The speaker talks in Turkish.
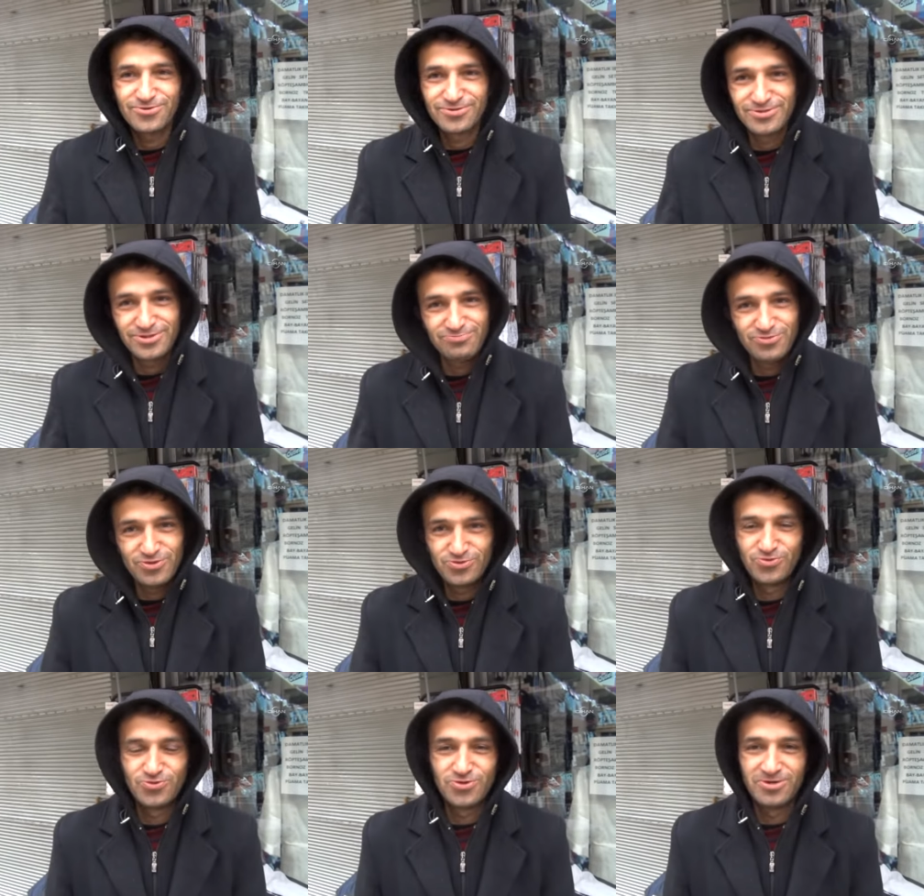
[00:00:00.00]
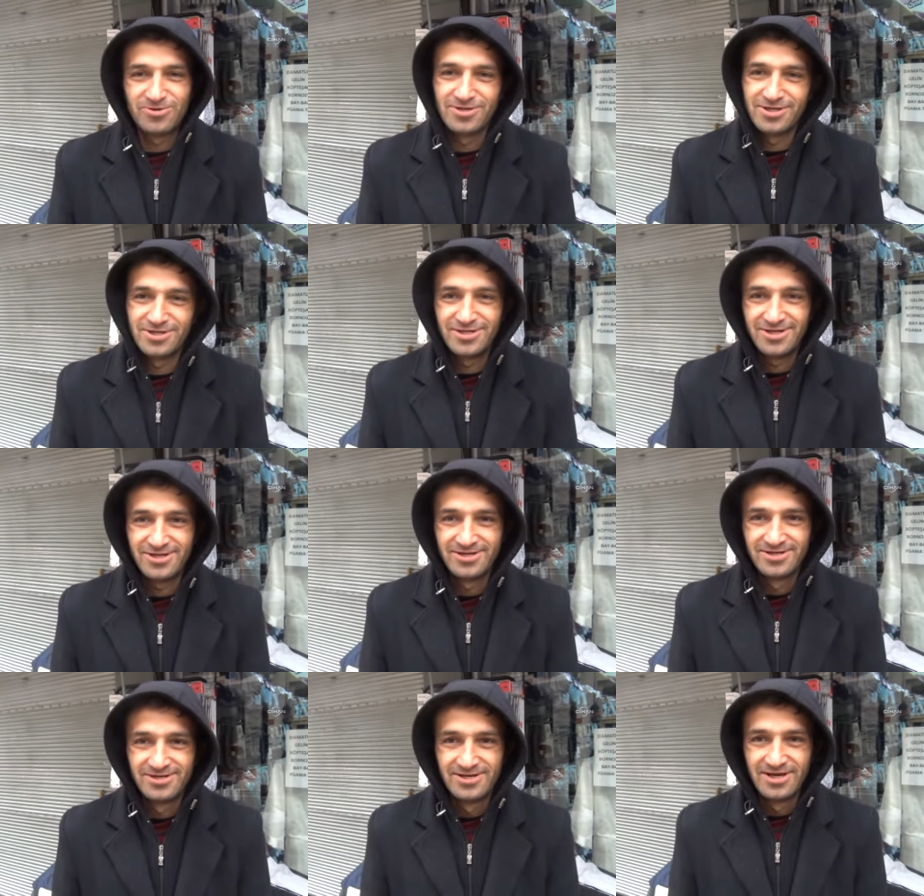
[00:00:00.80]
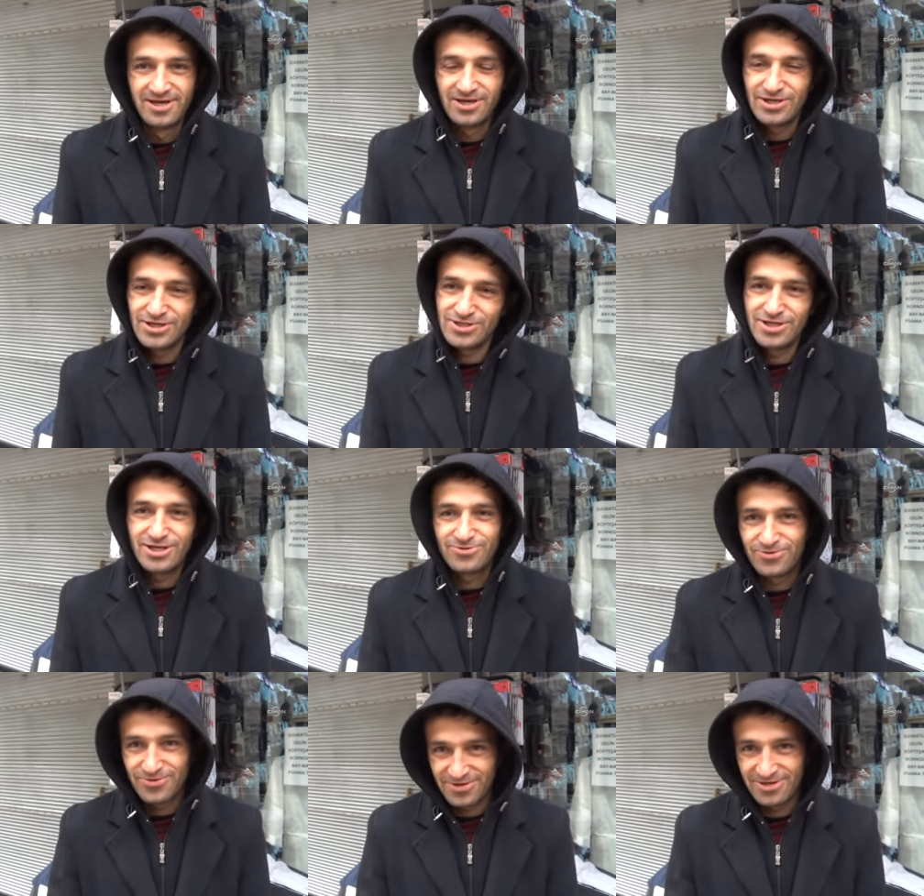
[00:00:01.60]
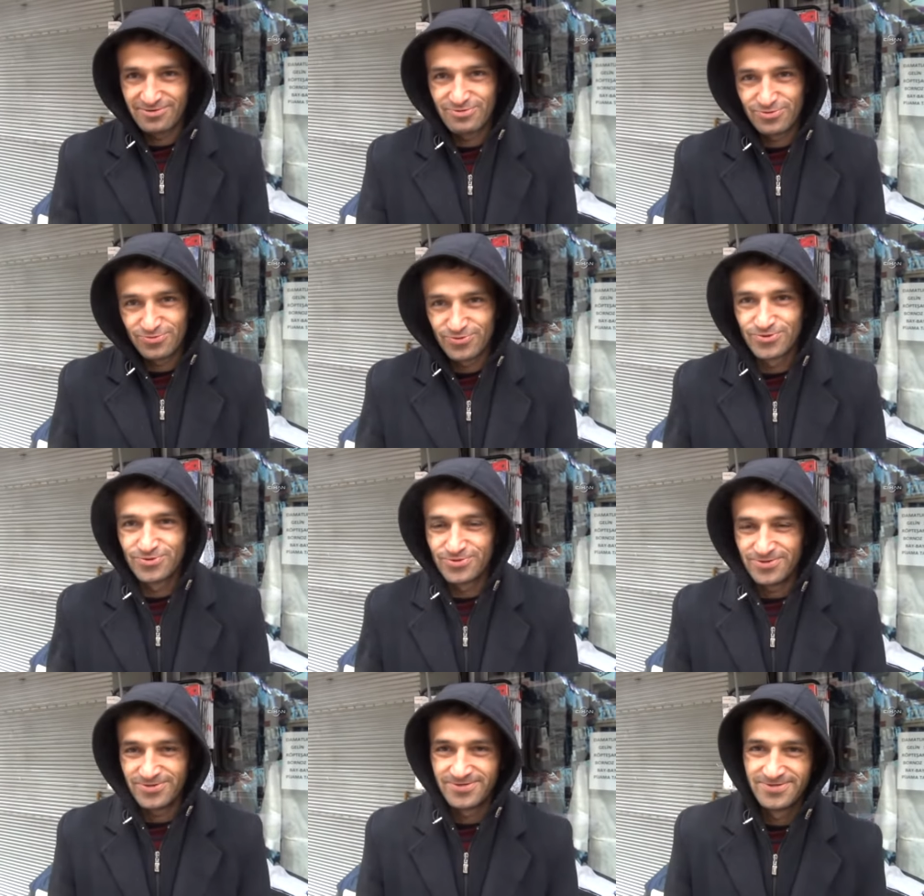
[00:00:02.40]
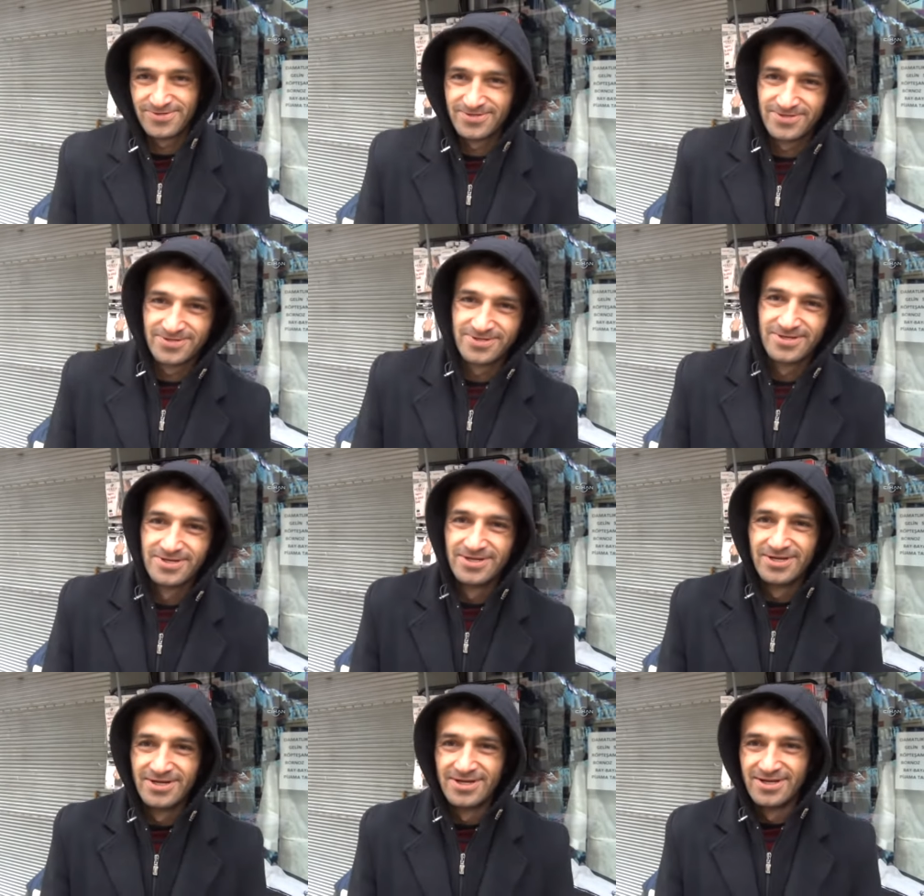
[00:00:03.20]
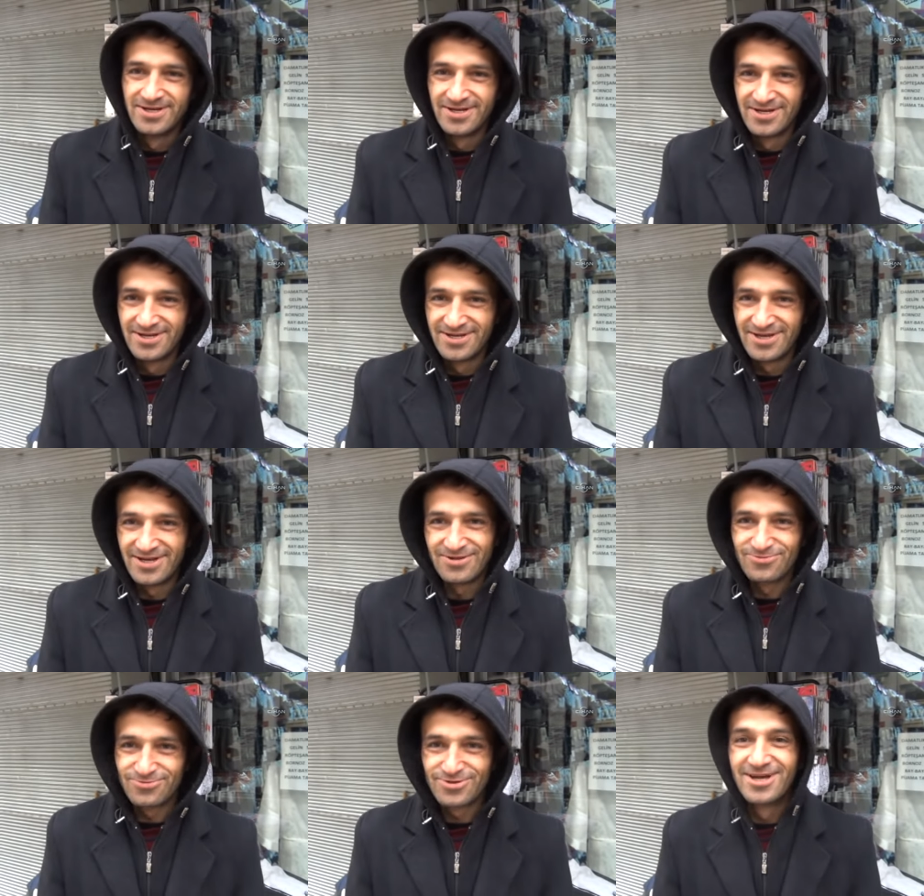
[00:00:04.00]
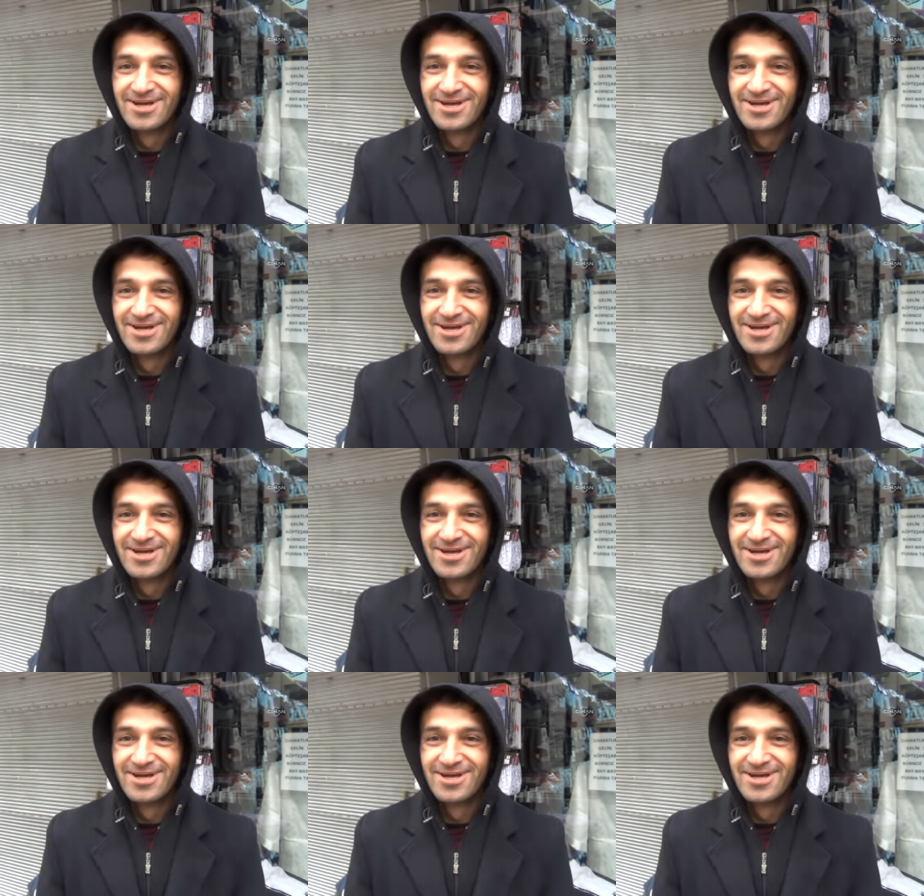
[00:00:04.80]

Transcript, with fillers: çıkmıyor soğuk havalarda. İşler de ona rağmen durdu. Yani